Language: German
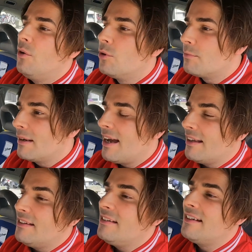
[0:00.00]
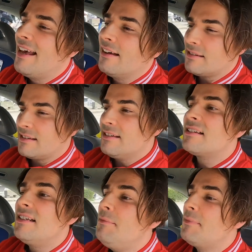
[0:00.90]
Und man hat ihn in den ersten
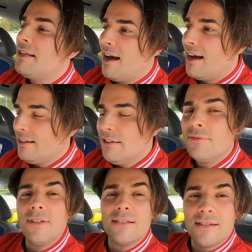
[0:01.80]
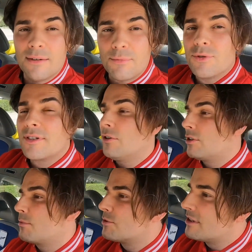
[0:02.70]
sieben Jahren, wie gesagt, Bruce,
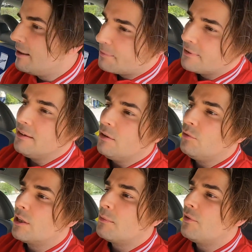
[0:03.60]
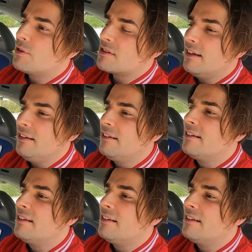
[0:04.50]
Dr. Bruce Lipton, Unterbewusstsein,